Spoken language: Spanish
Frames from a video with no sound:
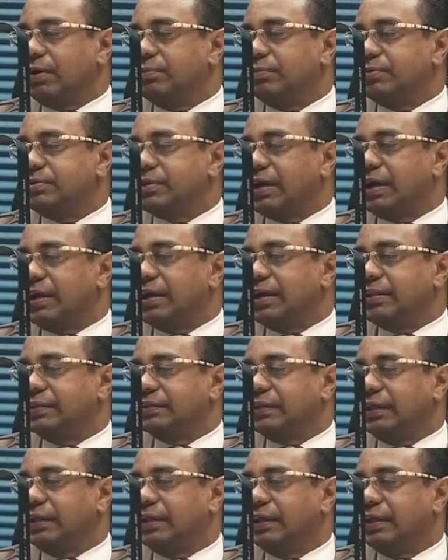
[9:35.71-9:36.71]
mucha
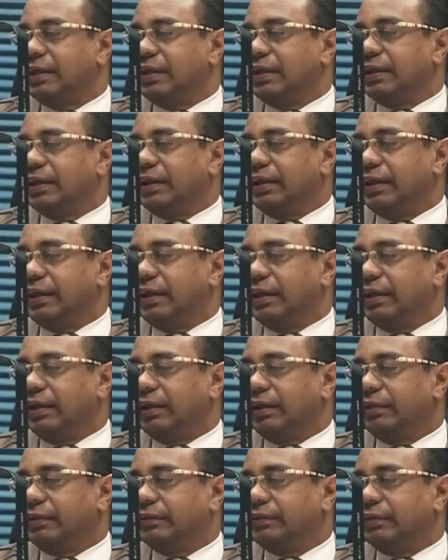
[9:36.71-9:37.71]
gente
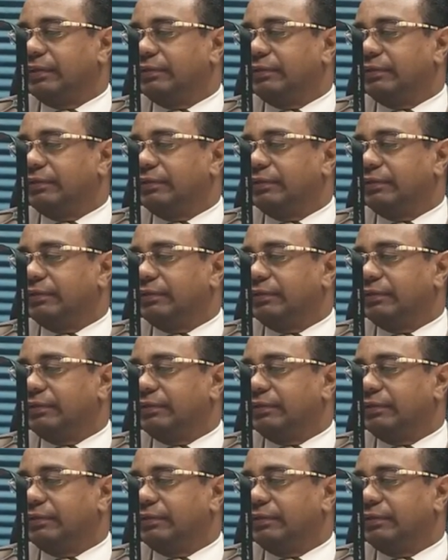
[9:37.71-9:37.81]
eh,